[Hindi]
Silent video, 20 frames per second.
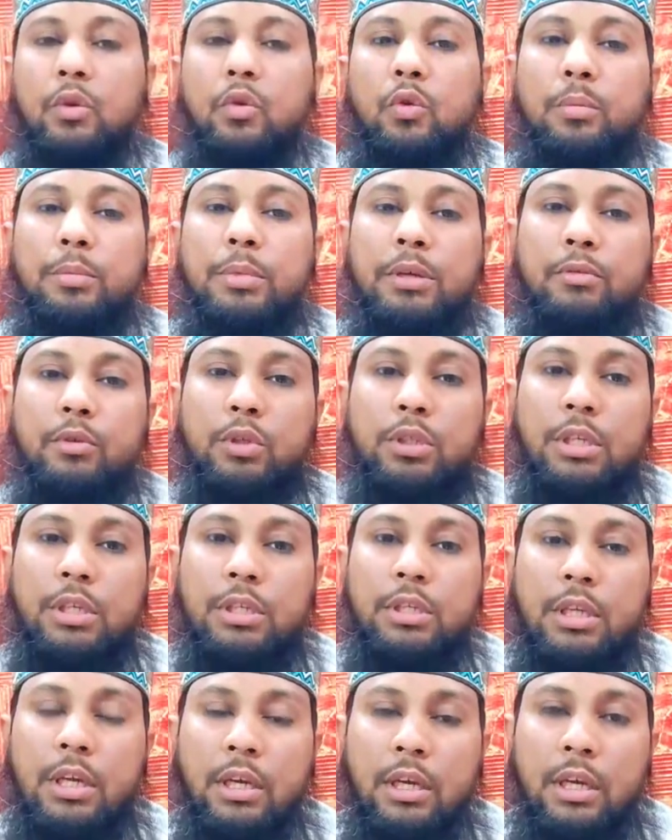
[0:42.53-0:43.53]
तो भी वो
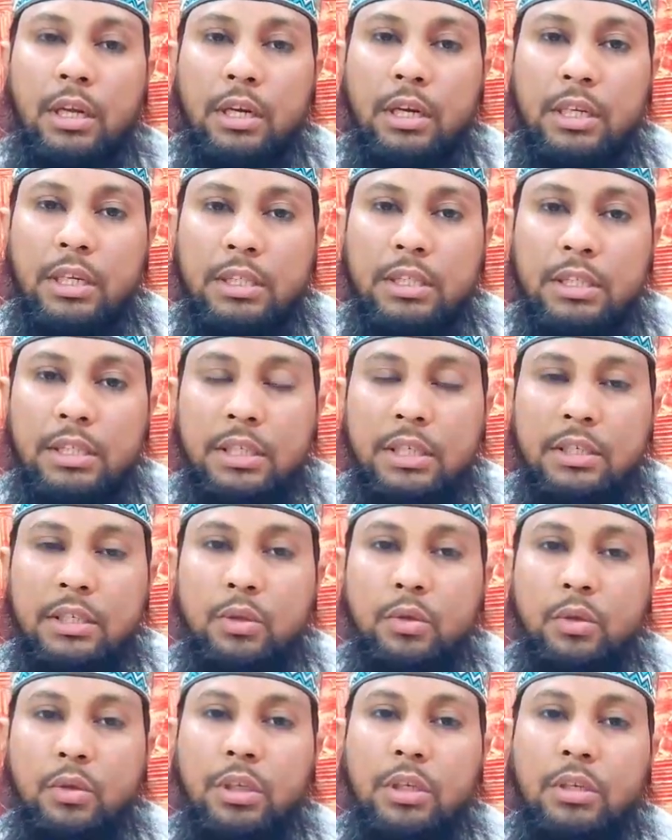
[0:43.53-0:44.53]
सजदा करने से
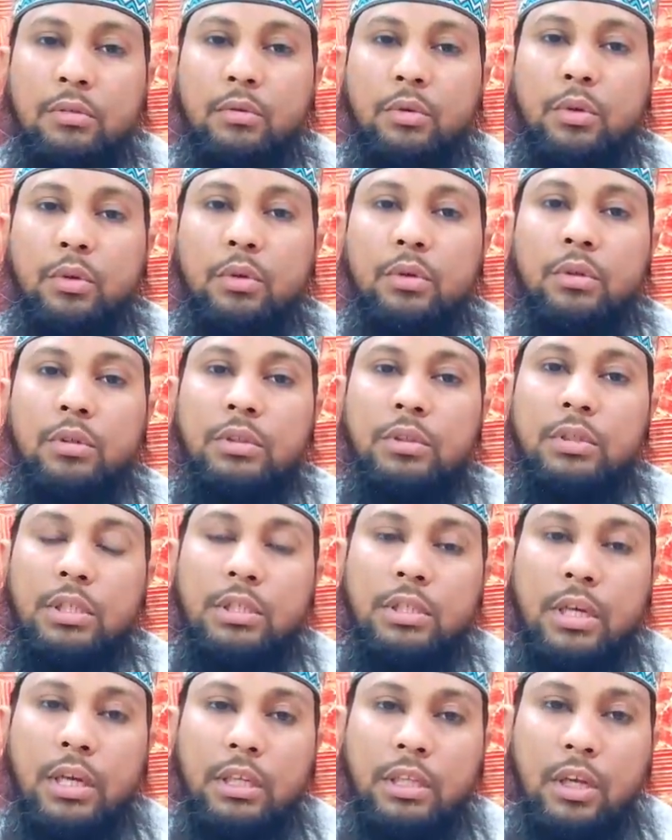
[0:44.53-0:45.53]
जो है वो
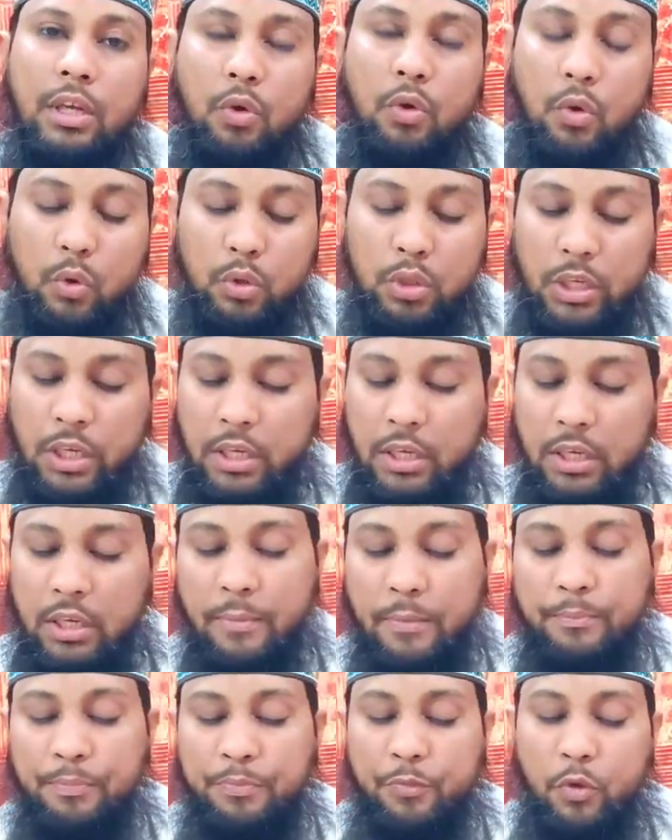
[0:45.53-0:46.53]
सजदा अदा हो
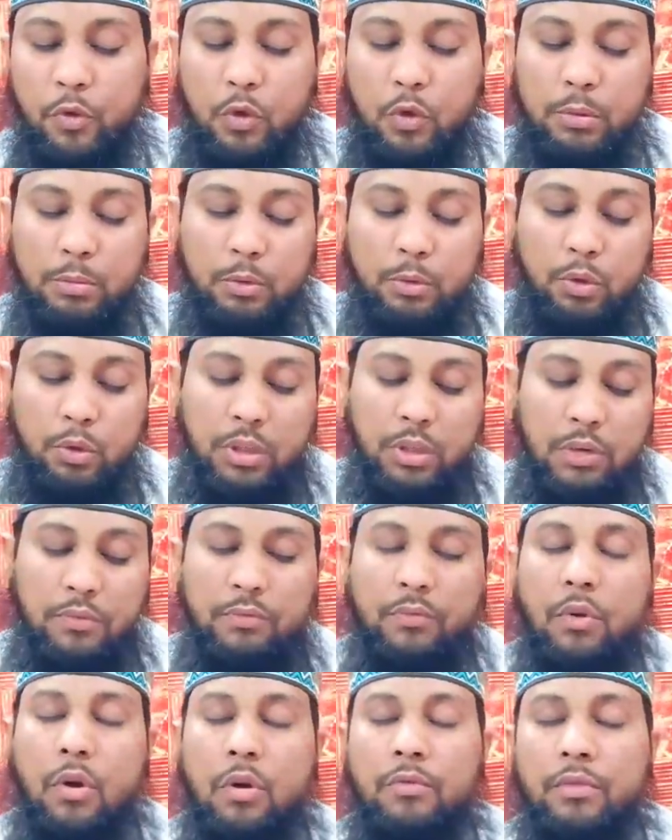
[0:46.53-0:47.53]
जाएगा उसमें कोई इतनी
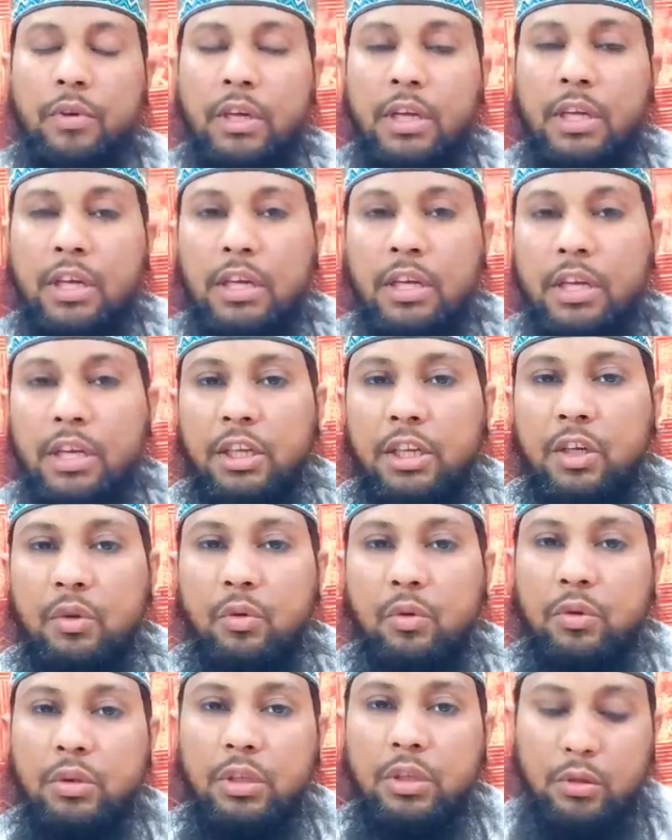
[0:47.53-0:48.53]
फॉर्म वगैरह नहीं
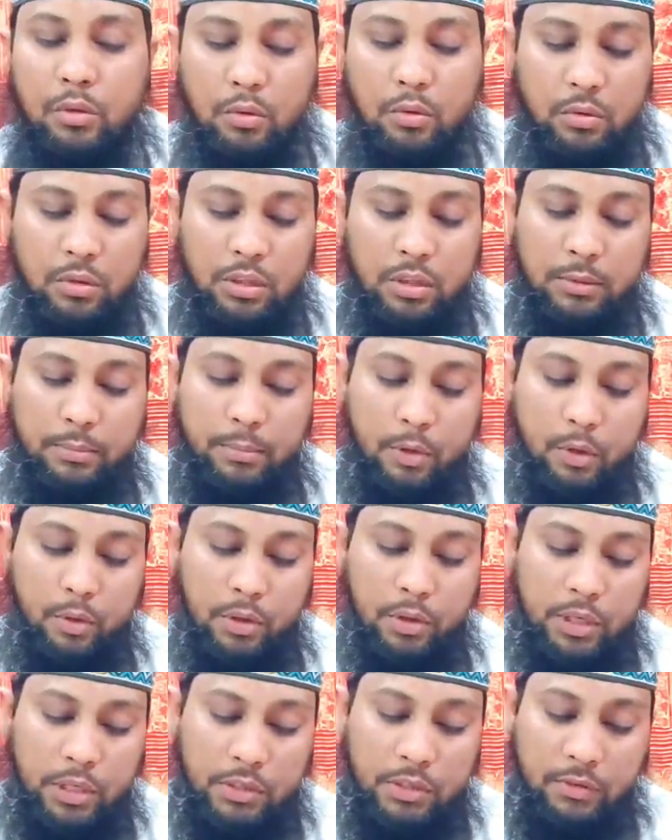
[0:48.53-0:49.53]
होती तो इसमें
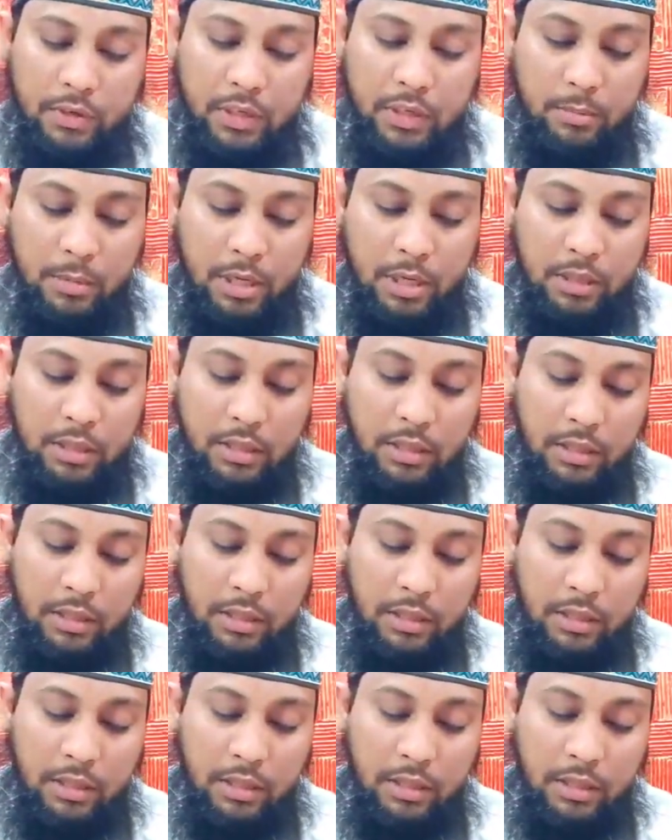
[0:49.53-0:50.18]
कोई हर्ज वाली बात